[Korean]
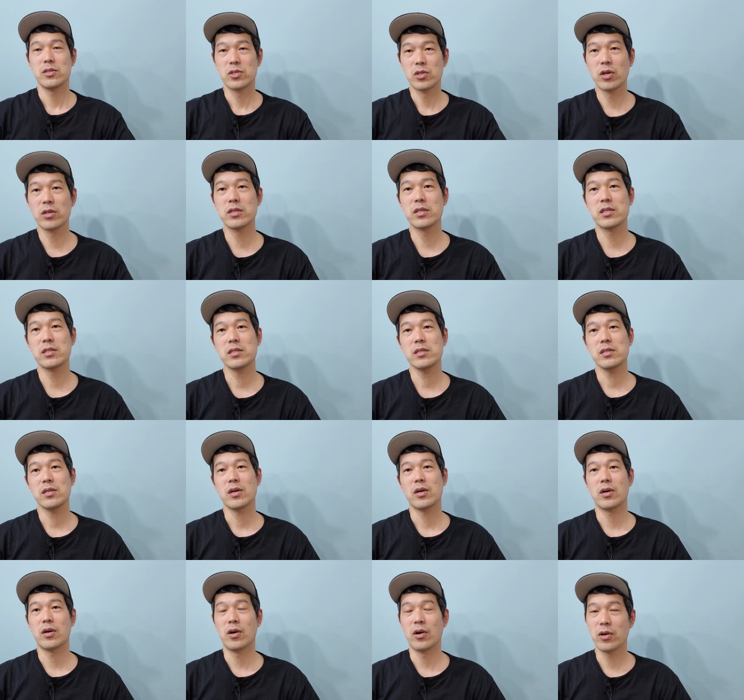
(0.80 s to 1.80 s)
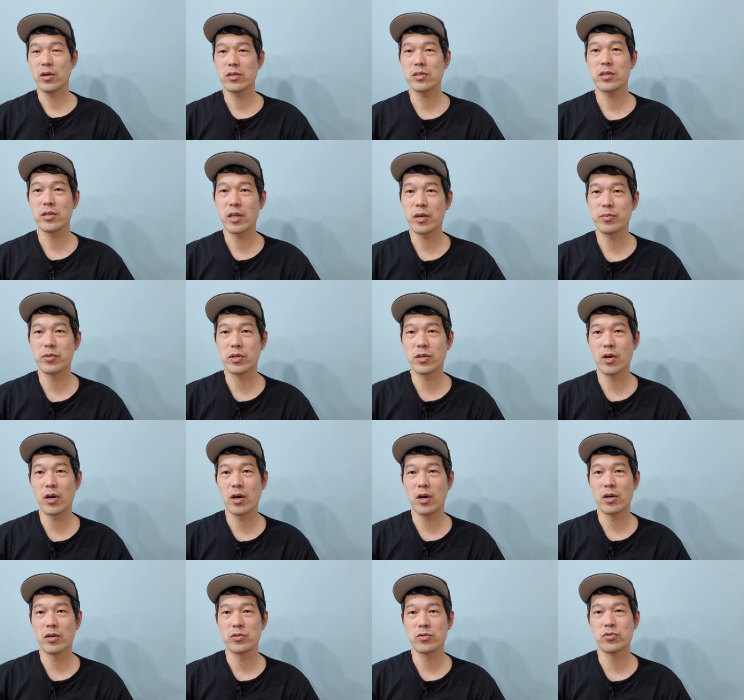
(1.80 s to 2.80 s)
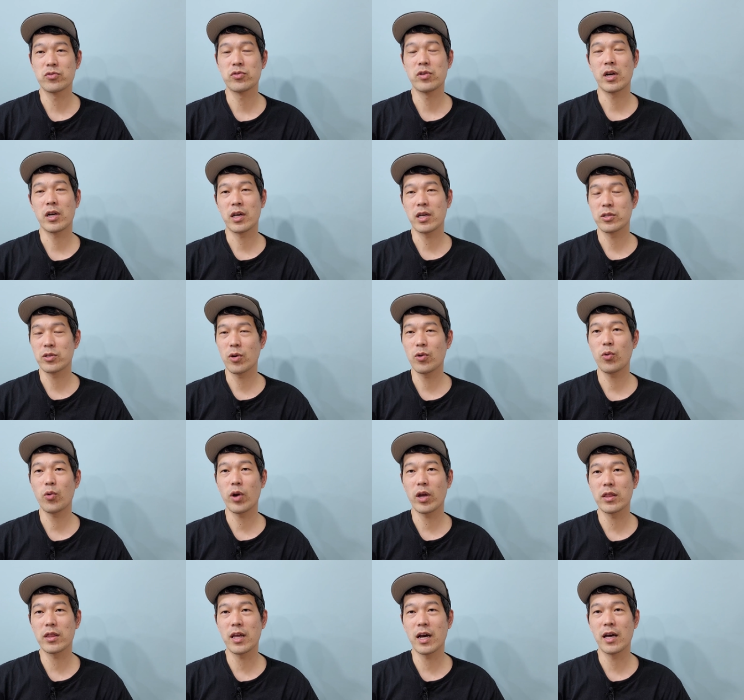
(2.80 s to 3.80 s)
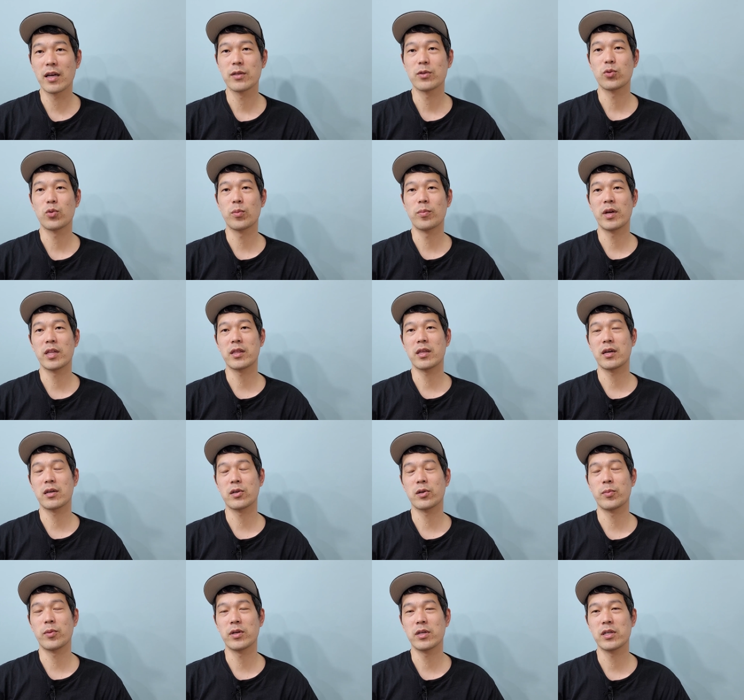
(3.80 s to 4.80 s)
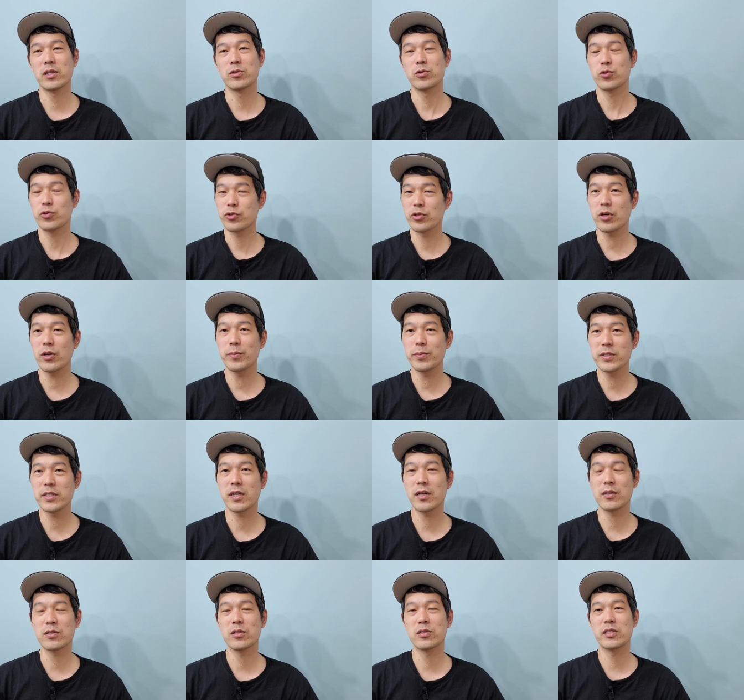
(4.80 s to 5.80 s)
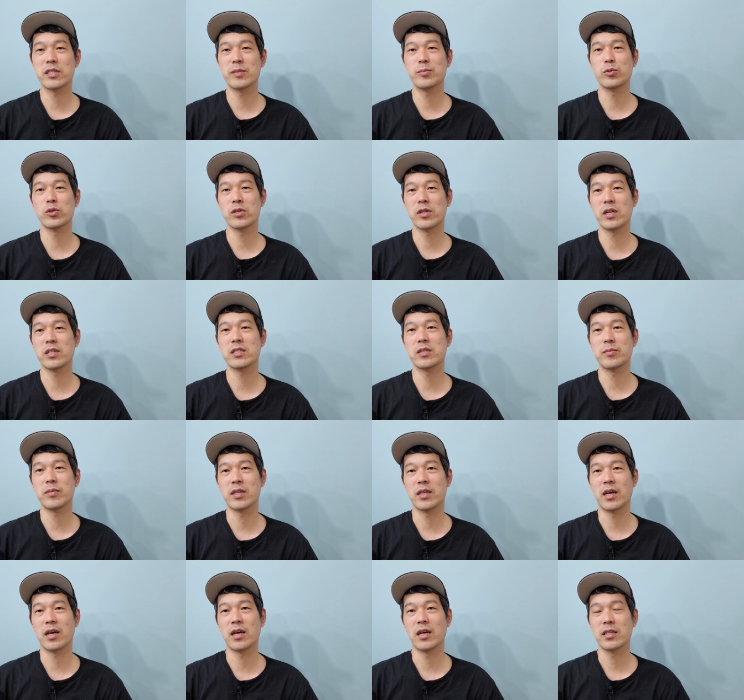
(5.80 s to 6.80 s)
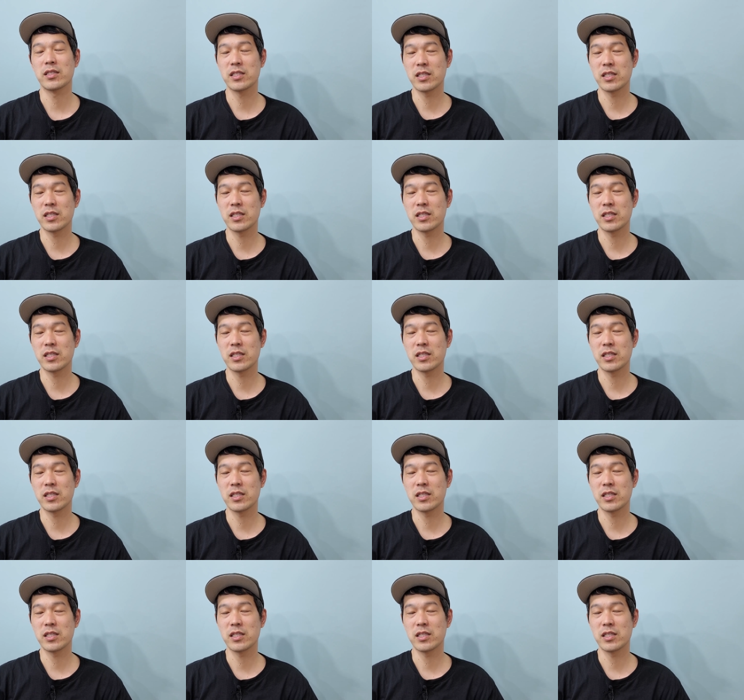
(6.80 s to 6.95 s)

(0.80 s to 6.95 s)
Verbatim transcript: 저는 어렸을 때부터 누가 이렇게 성공했다, 돈 많다 그러면은 주저 없이 가서 질문을 했습니다.